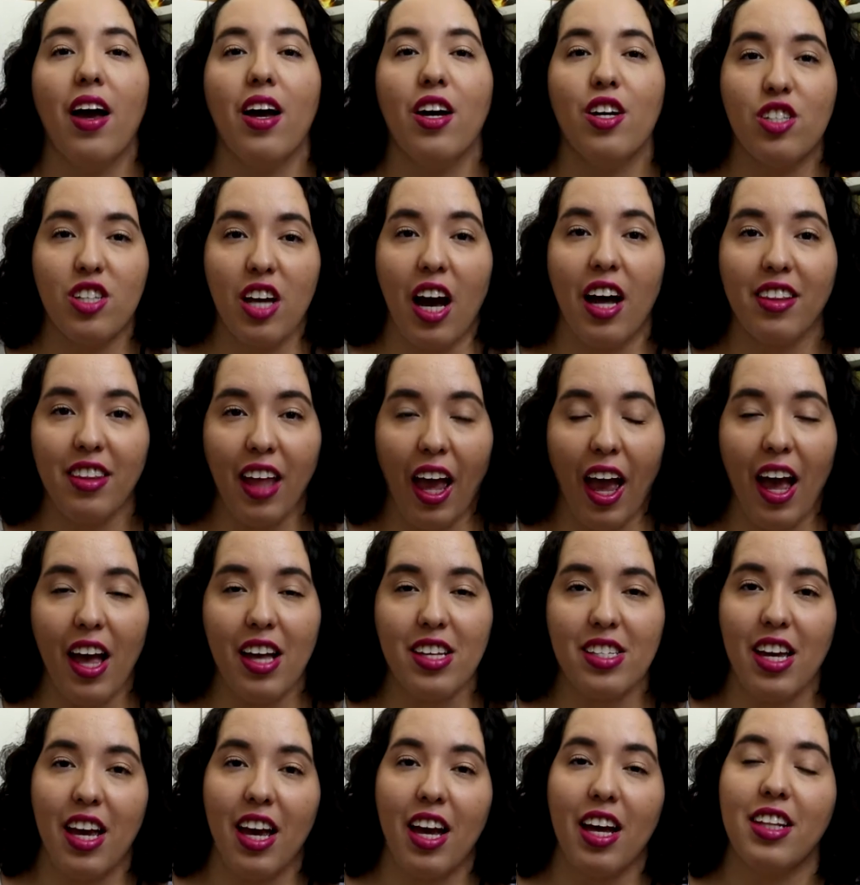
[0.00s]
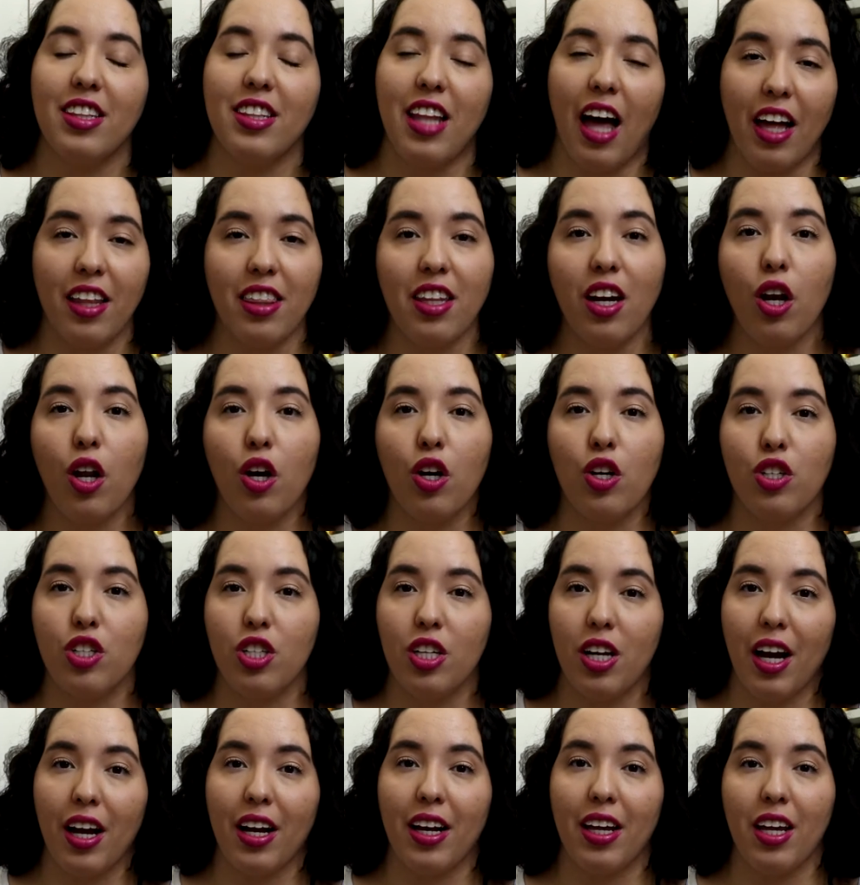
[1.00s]
Já tem resenha da
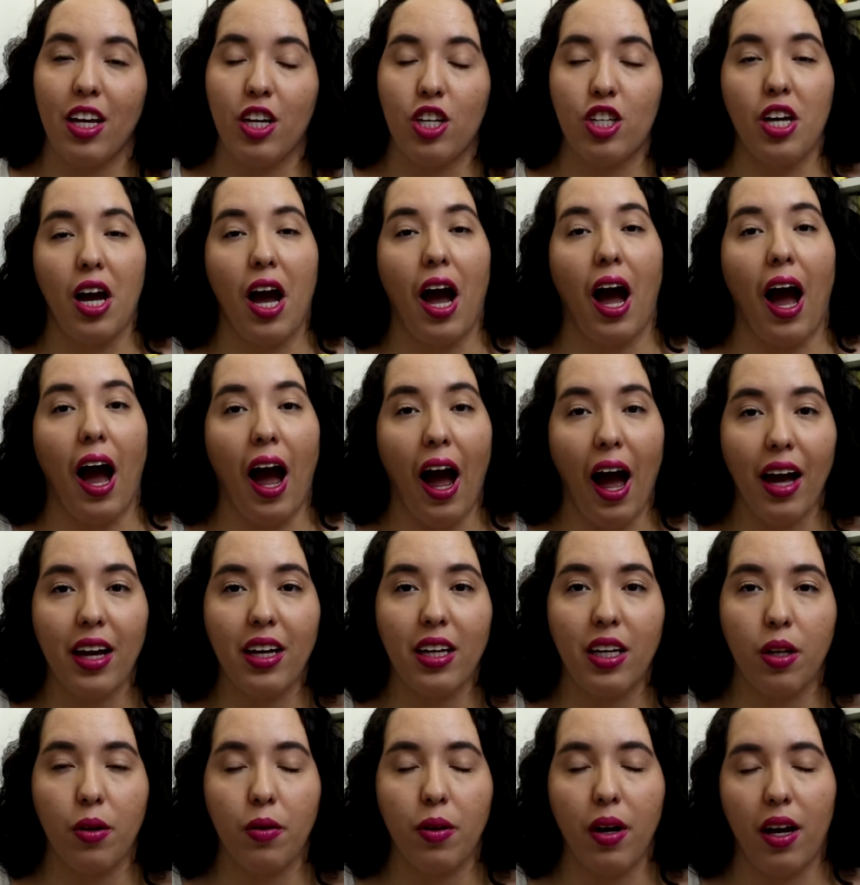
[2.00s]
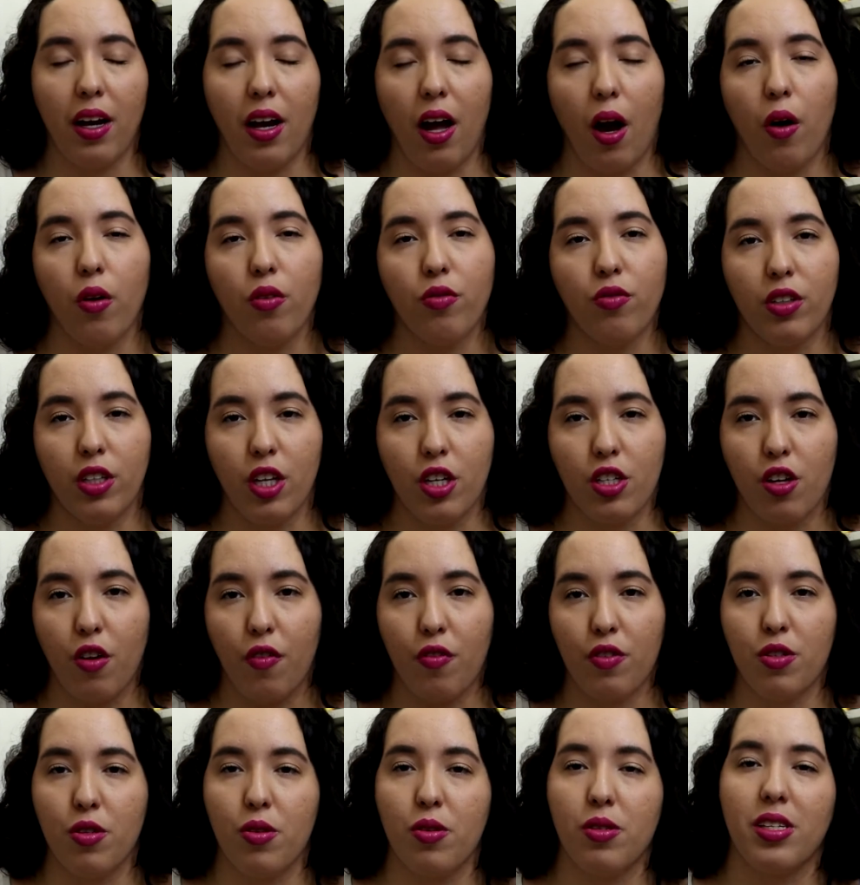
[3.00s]
trilogia Grisha aqui no canal, vou deixar o
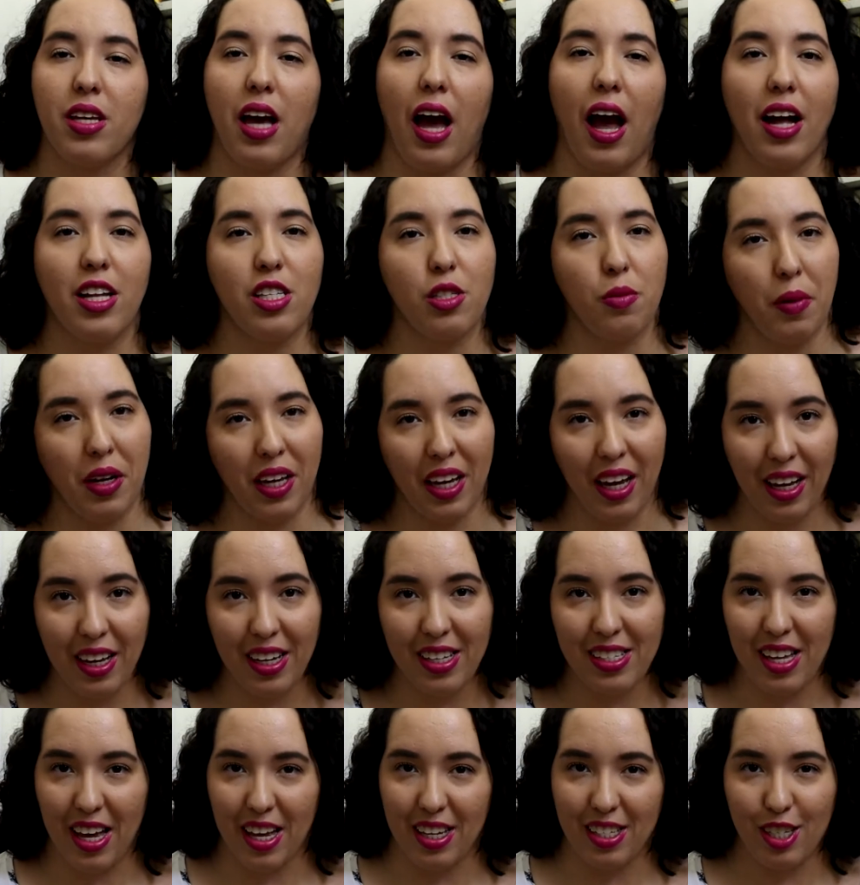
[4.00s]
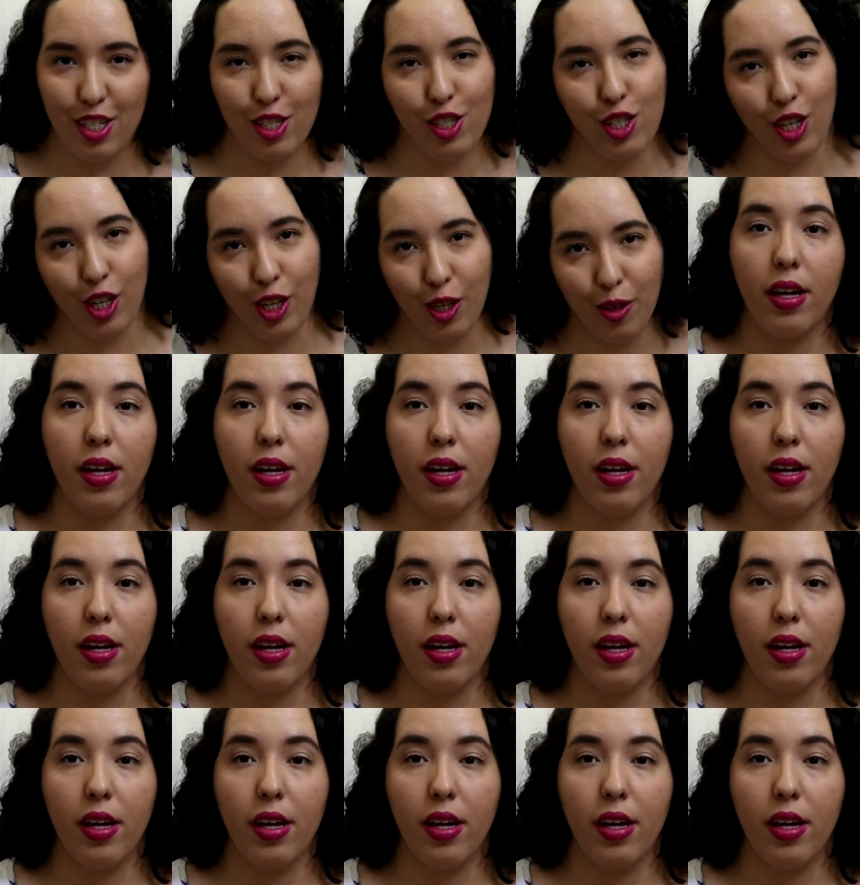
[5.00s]
vídeo nos cards para quem quiser assistir.